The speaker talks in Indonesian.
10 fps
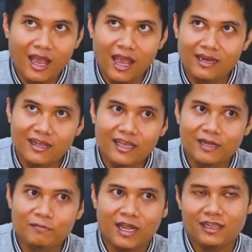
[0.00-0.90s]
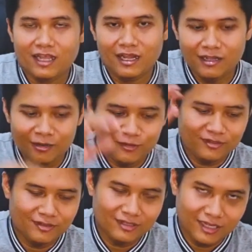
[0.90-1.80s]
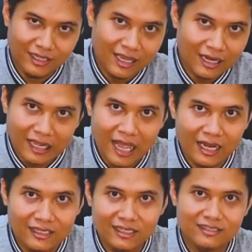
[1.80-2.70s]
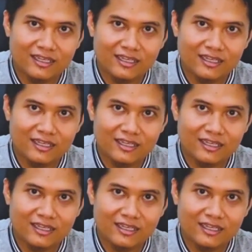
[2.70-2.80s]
ada yang mengatakan harus sekian kali,